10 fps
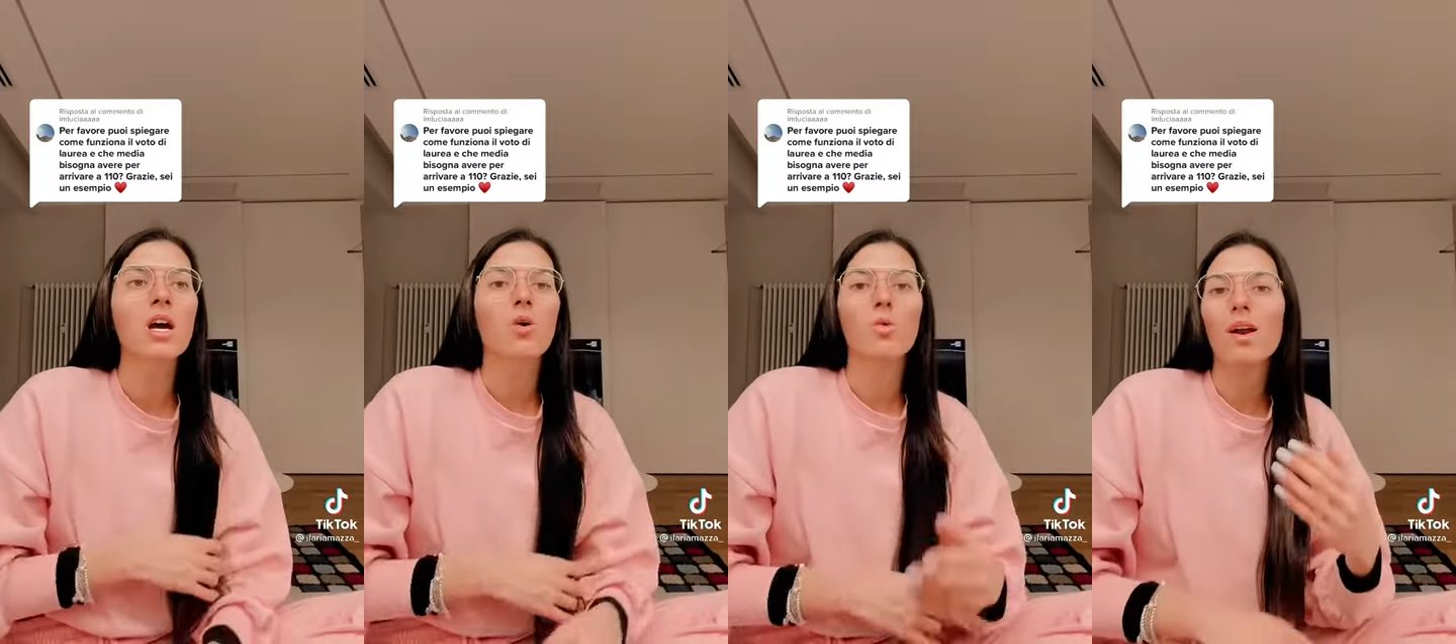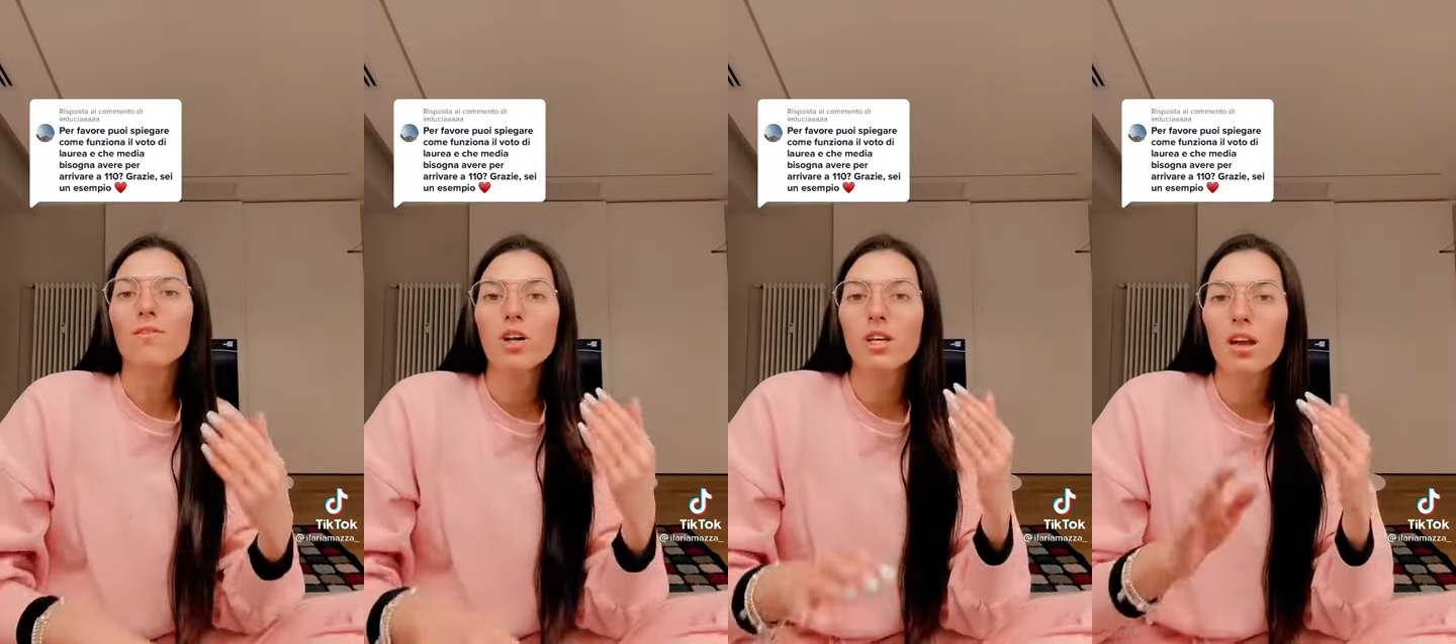Una
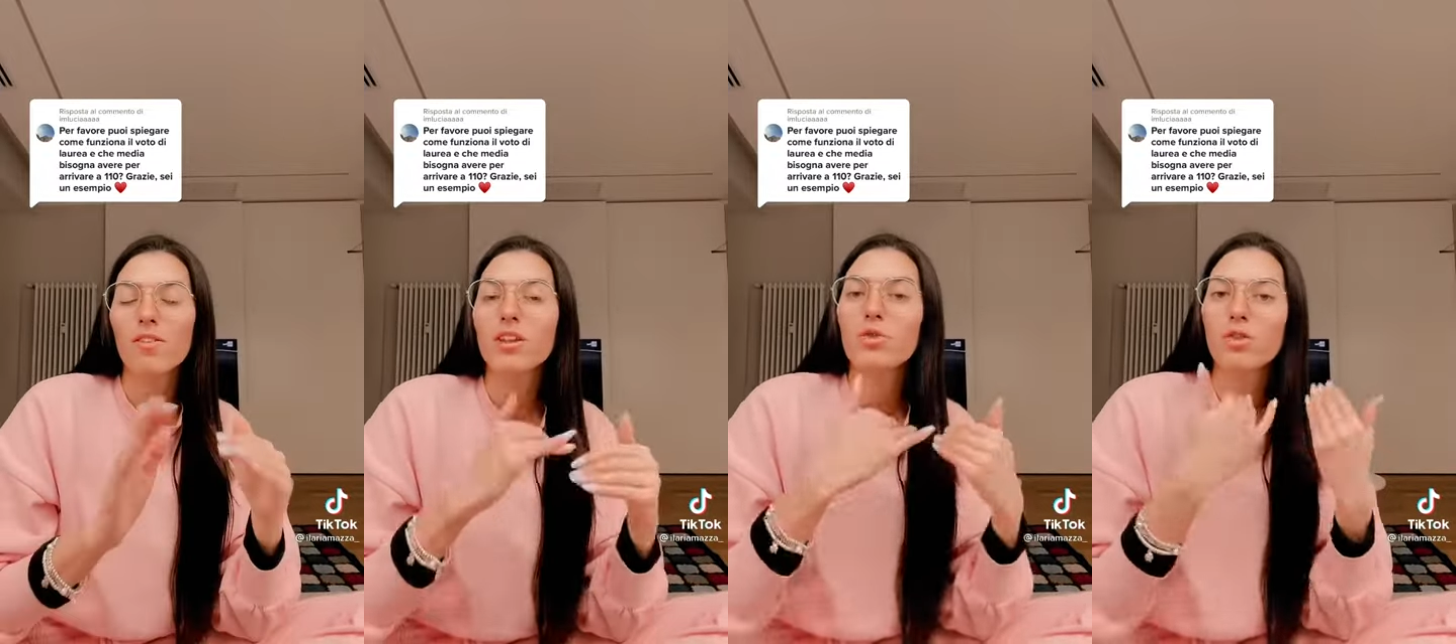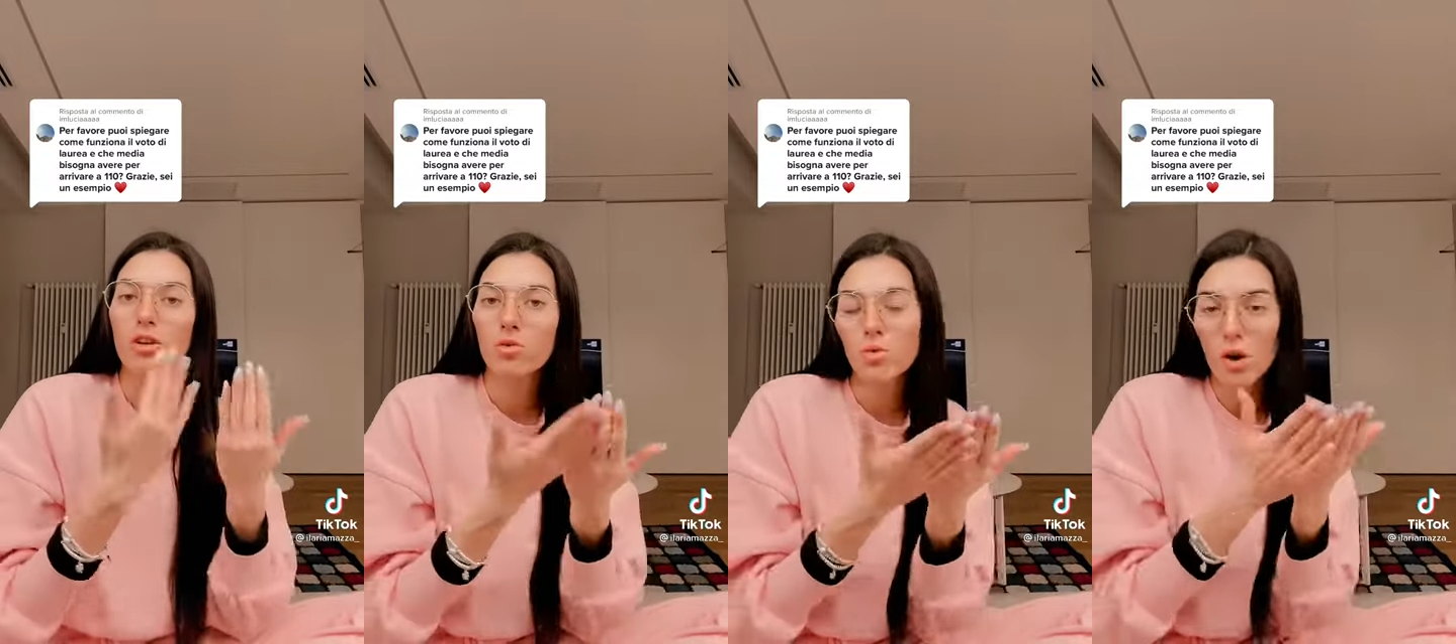volta che avete
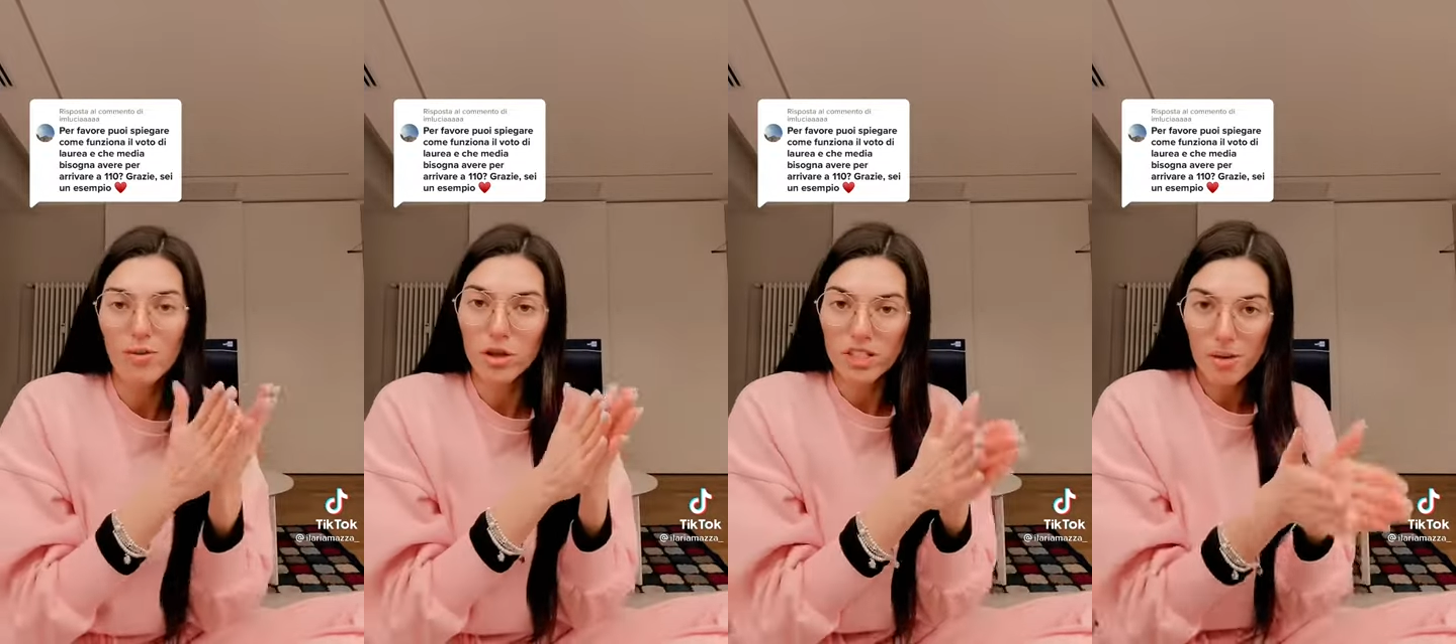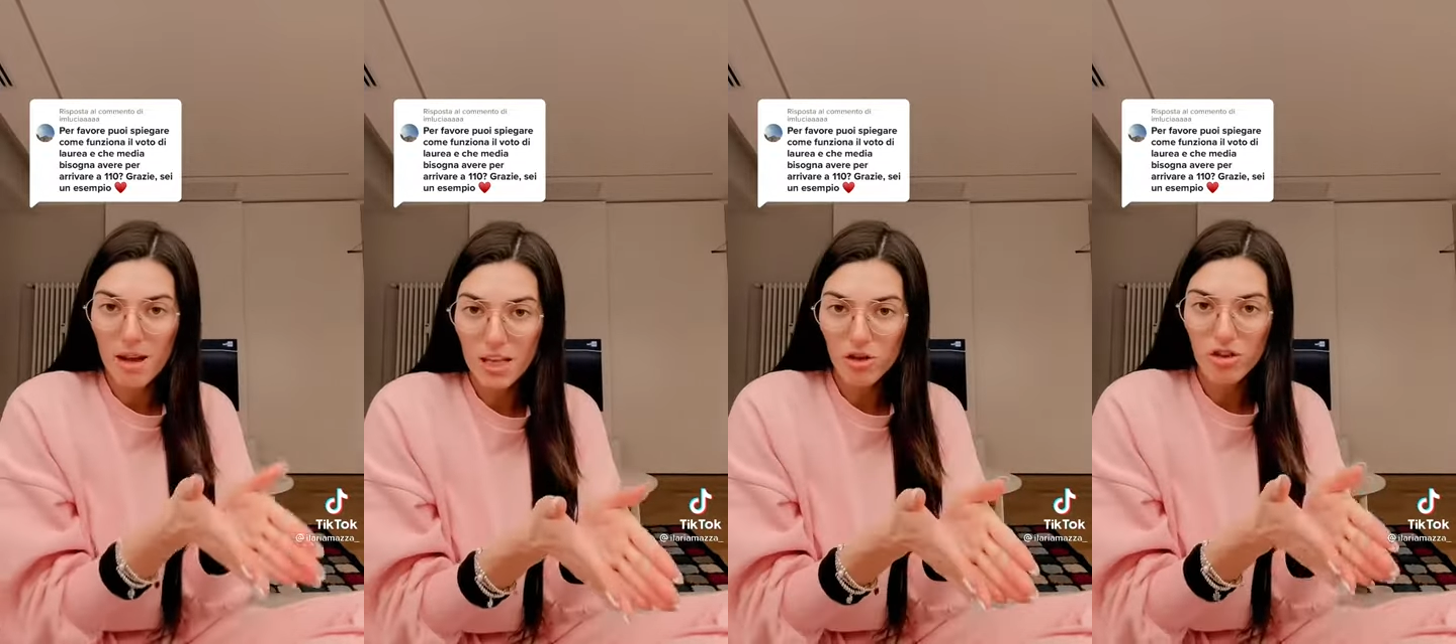ottenuto la vostra
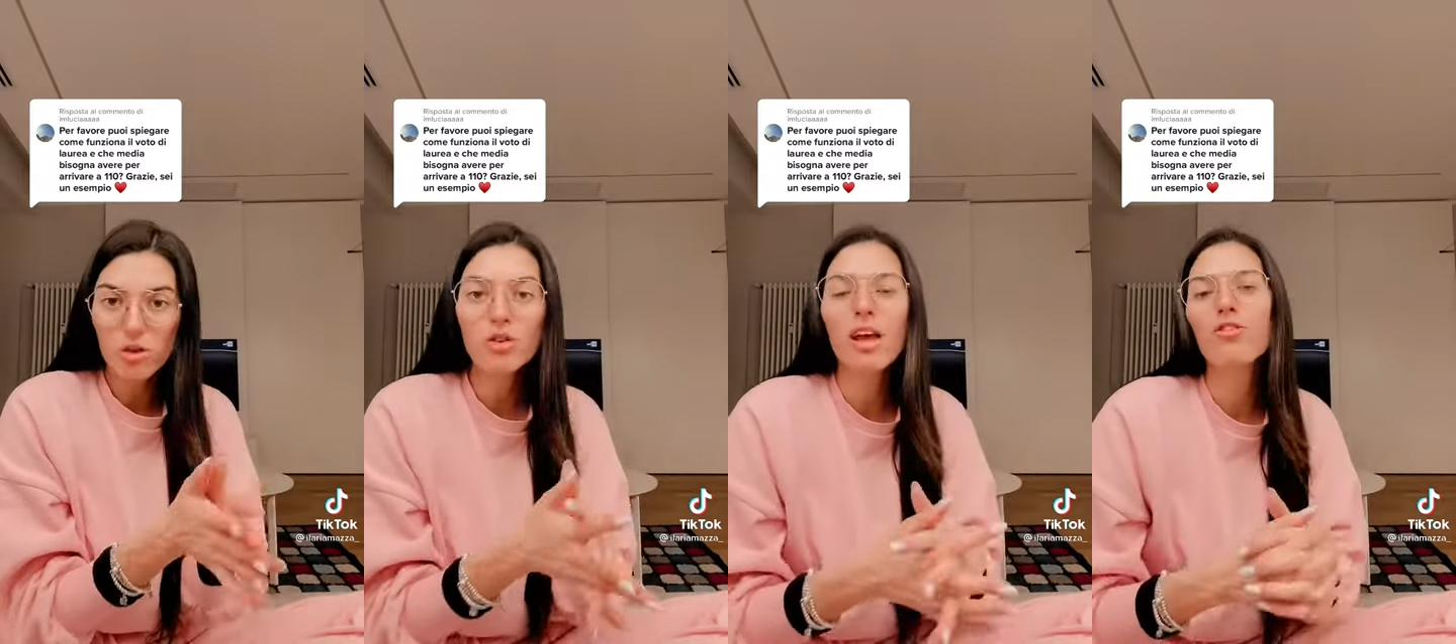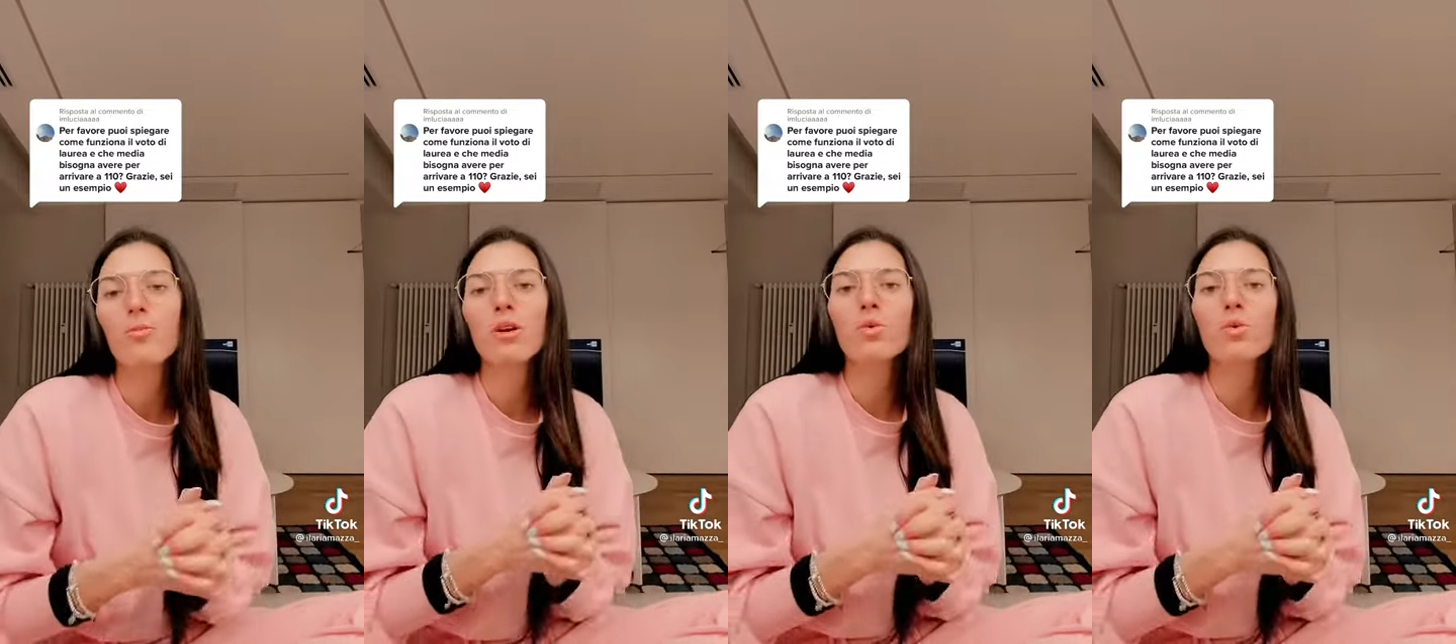media in centodecimi,